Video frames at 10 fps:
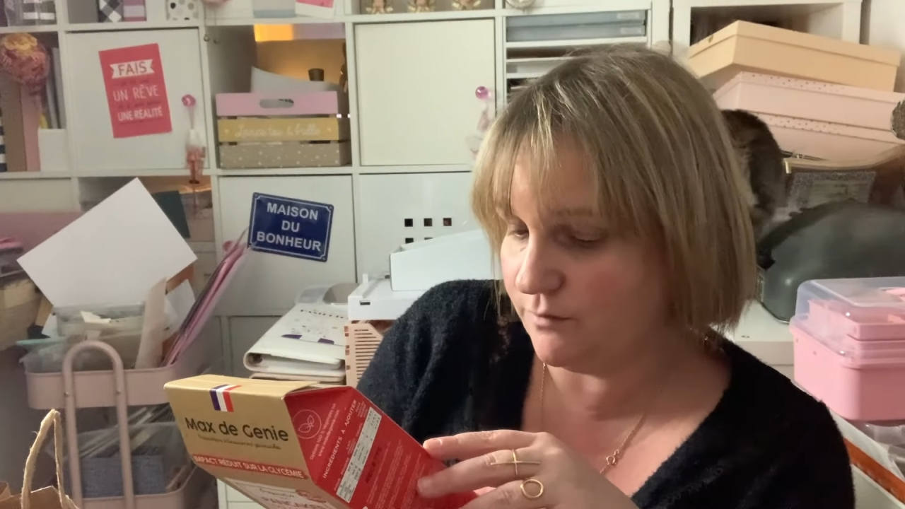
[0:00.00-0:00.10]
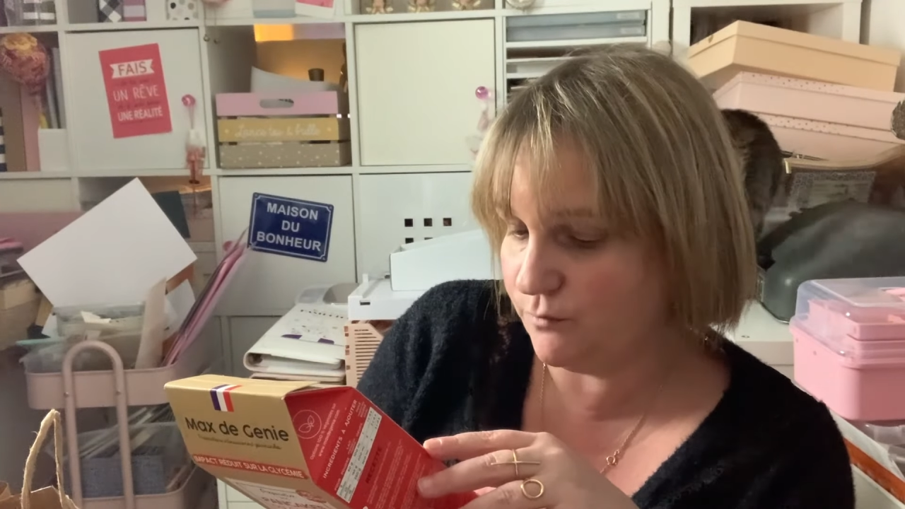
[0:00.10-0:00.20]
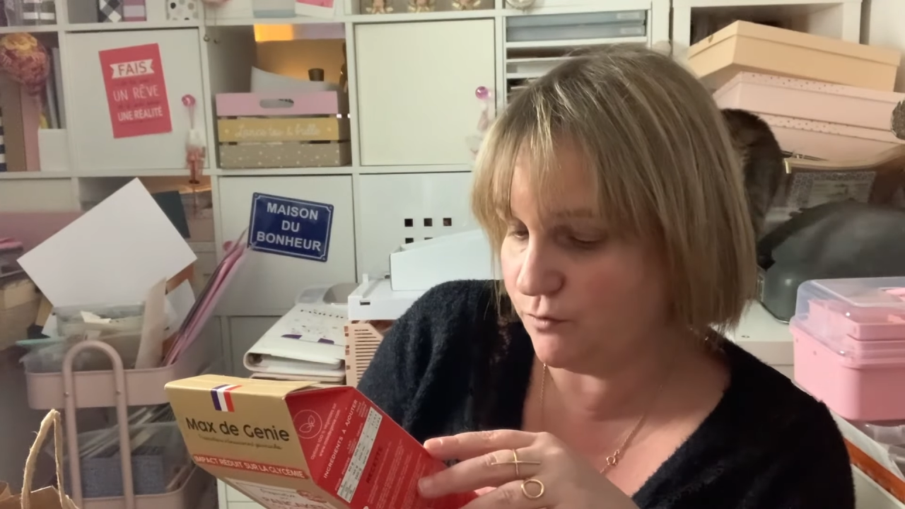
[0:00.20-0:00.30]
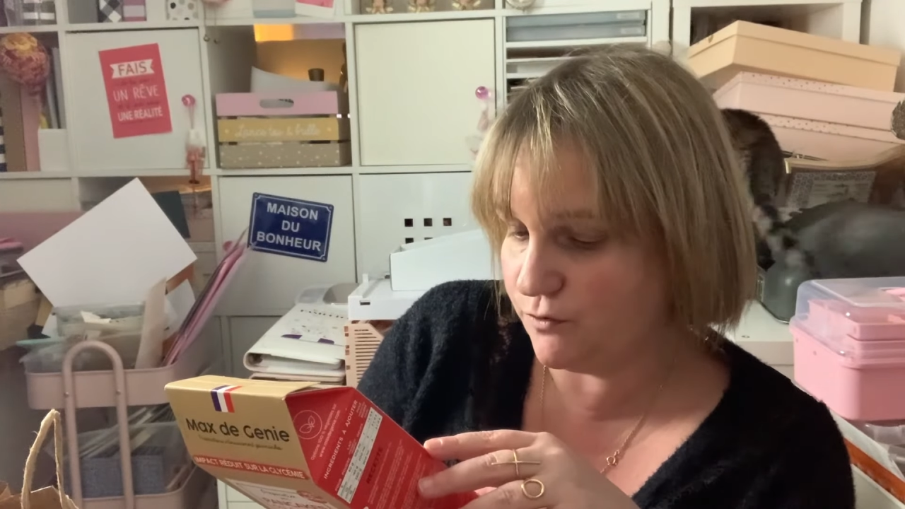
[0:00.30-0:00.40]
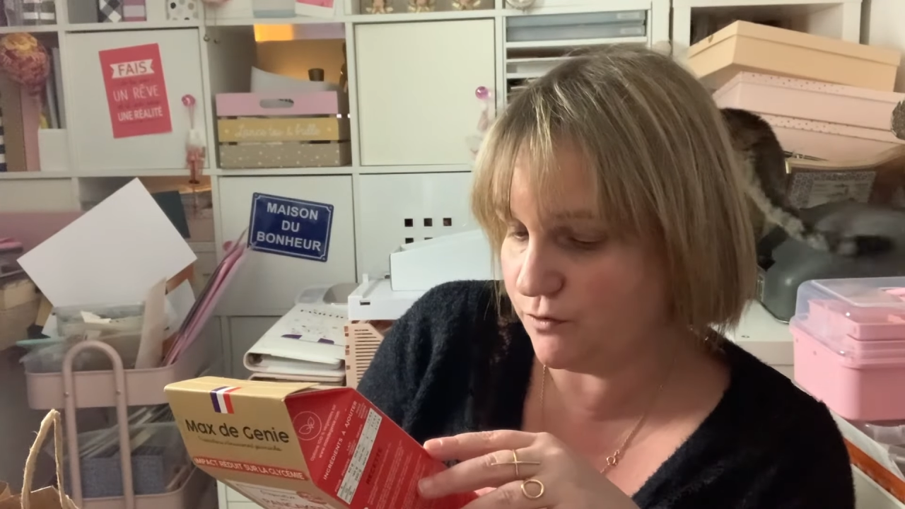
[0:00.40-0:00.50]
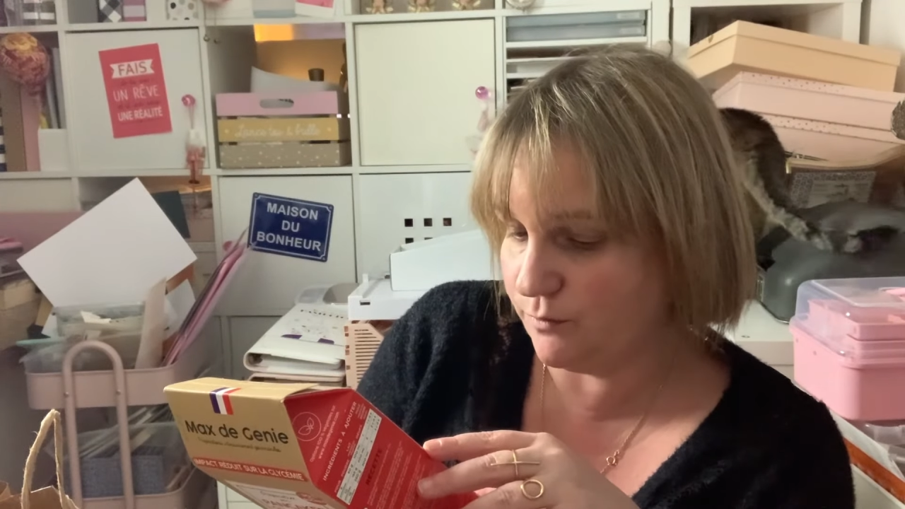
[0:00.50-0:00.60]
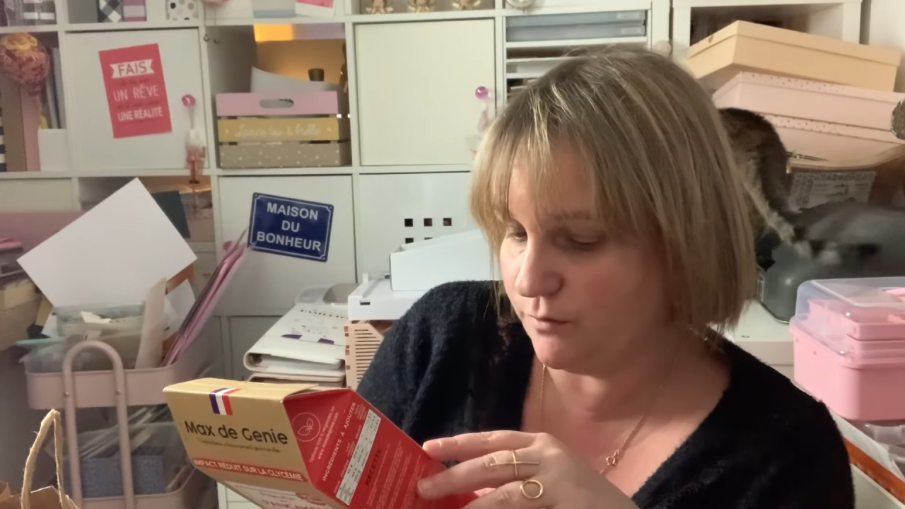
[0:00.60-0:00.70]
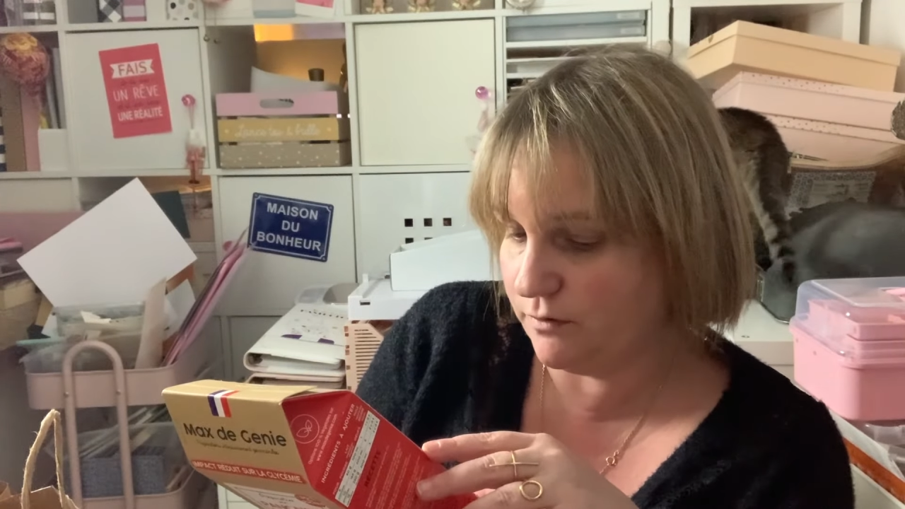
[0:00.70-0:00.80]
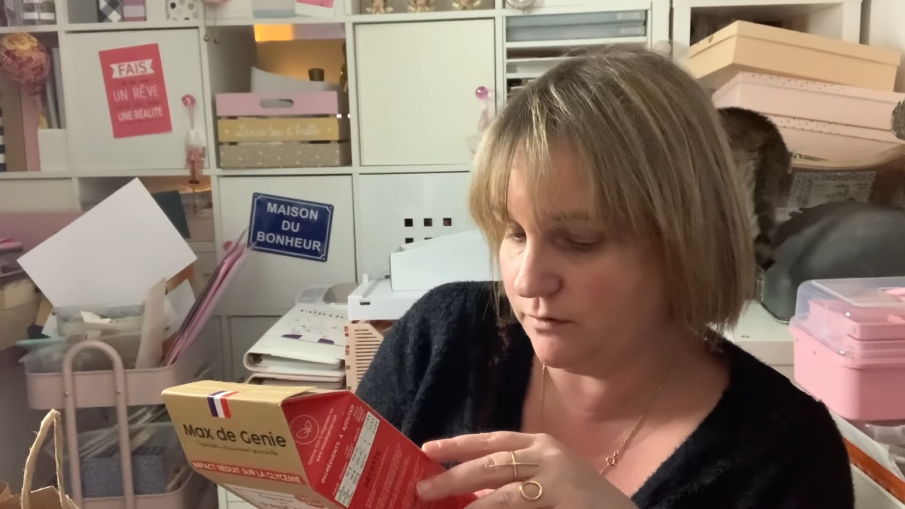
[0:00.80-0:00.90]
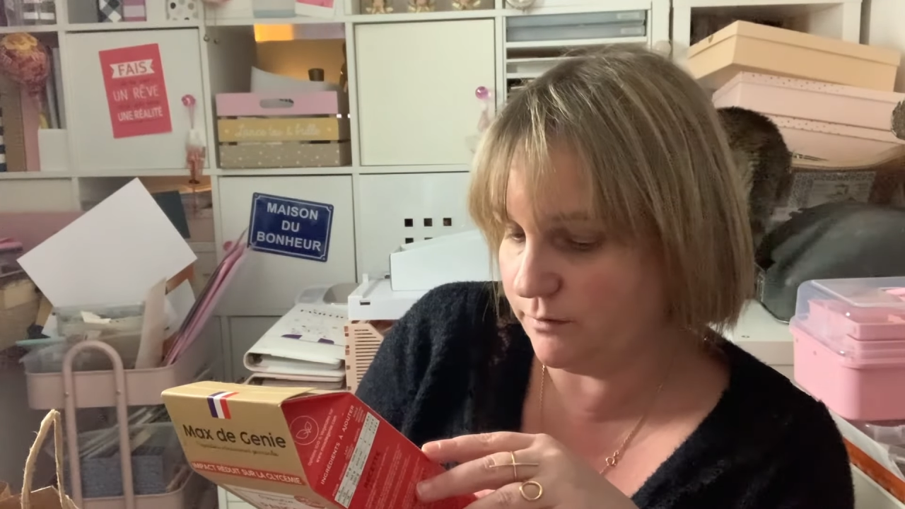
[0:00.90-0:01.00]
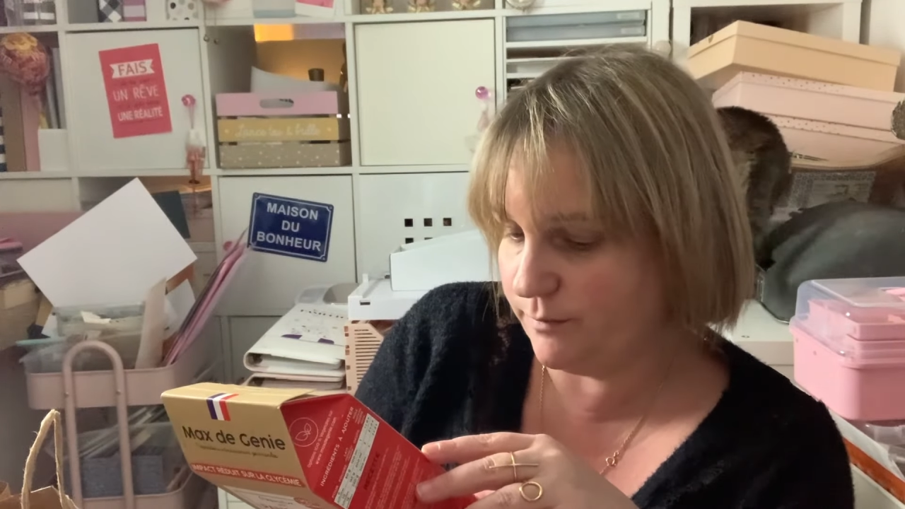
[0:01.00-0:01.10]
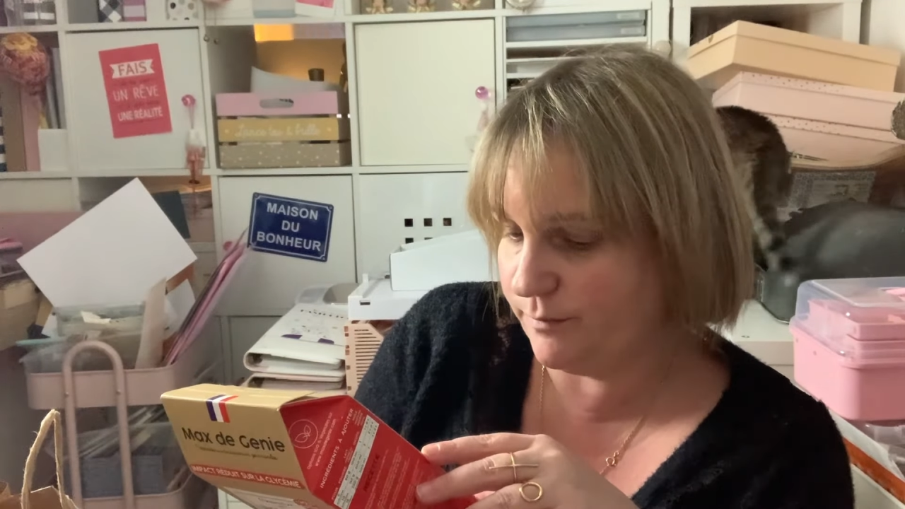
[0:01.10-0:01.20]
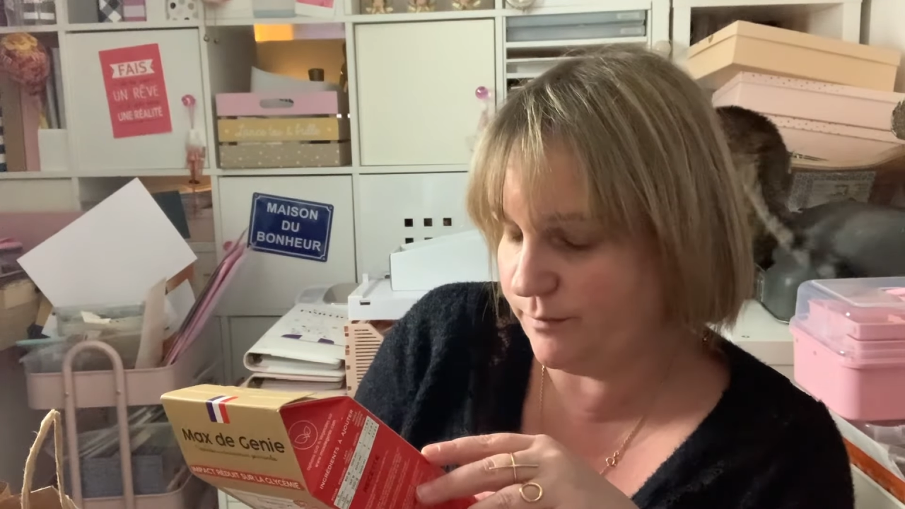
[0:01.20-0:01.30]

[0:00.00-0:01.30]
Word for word: moule sur moule.